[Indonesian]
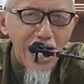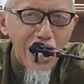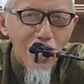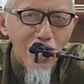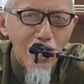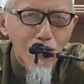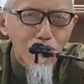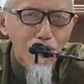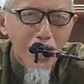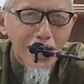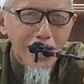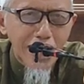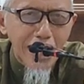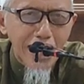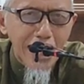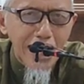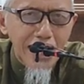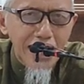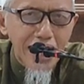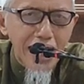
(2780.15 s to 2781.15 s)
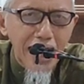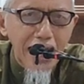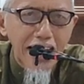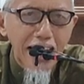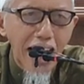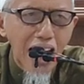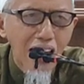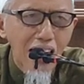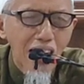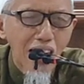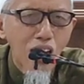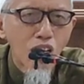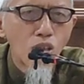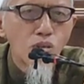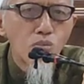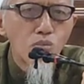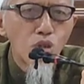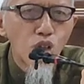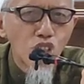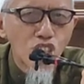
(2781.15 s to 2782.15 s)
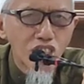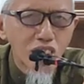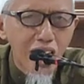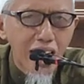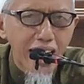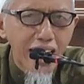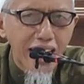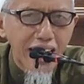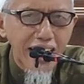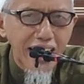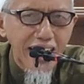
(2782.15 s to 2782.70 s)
Kalau kepada yang selain Allah musyrik.